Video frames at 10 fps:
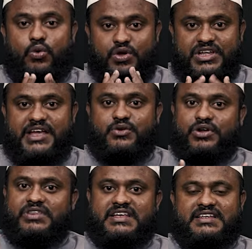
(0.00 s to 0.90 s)
உயிரை
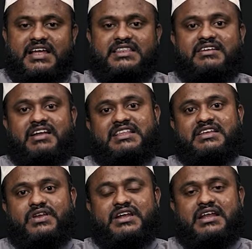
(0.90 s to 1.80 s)
கொடுத்து இஸ்லாத்தை
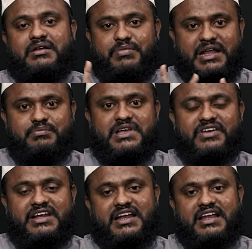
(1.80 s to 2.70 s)
வளர்த்தவர்கள்
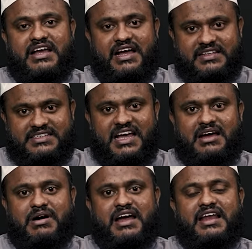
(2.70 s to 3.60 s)
பரப்பியவர்கள் அந்த
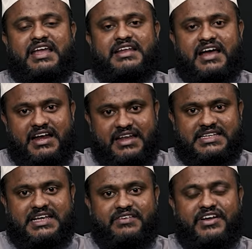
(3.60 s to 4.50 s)
சஹாபாக்களை நாங்கள்
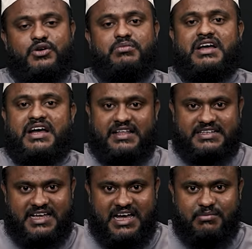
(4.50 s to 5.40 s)
நேசிக்க வேண்டும் அந்த
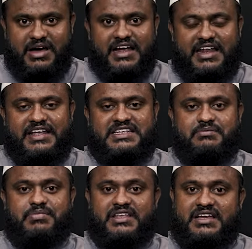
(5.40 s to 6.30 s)
சஹாபாக்களை
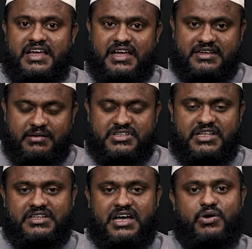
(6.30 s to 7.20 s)
நேசிப்பது
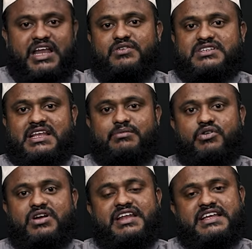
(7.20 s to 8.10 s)
நபிசல்லாஹு அலைவசல்லம்
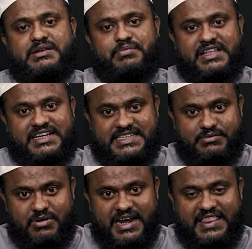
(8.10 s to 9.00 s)
அவர்களை நேசிப்பதற்கு
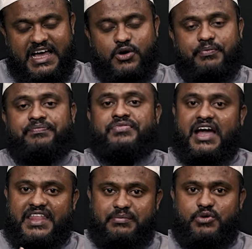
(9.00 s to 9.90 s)
சமமானதாகும்
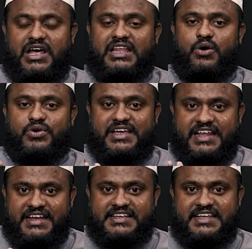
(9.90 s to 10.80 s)
அதே போன்று அல்லாஹுடைய
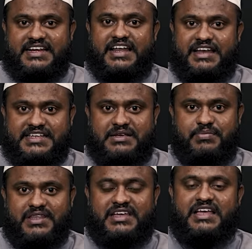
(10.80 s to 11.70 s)
இறைநேசர்களை
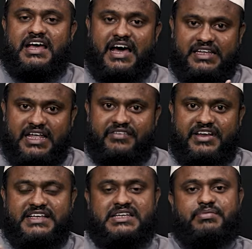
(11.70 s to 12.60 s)
நேசிப்பது
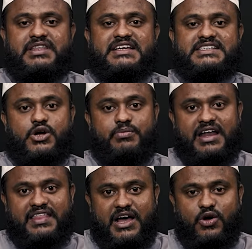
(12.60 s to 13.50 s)
அல்லாவை நேசிப்பதற்கு
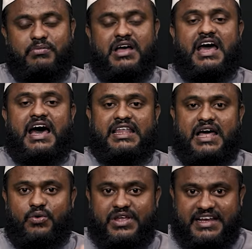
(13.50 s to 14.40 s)
சமமானதாகும்
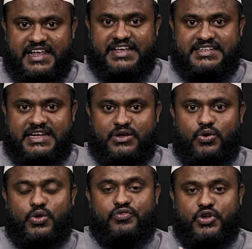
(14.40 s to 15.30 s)
அல்லாஹுடைய
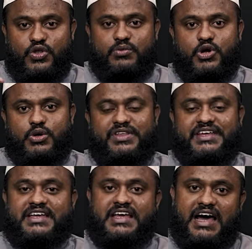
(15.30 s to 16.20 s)
இறைநேசர்களோடு விரோதம்
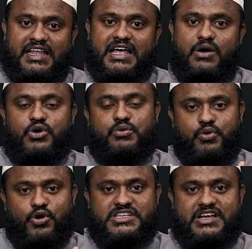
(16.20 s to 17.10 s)
கொள்வது அல்லாவோடு
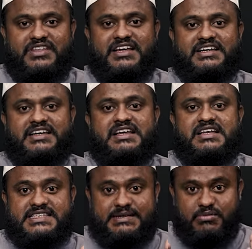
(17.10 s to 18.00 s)
போர் செய்வதற்கு
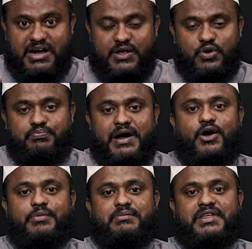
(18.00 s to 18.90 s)
சமமான ஒரு
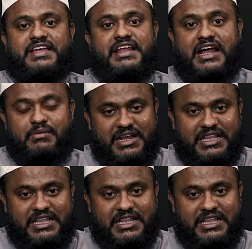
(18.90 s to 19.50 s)
பாவம் என்பதை நாங்கள்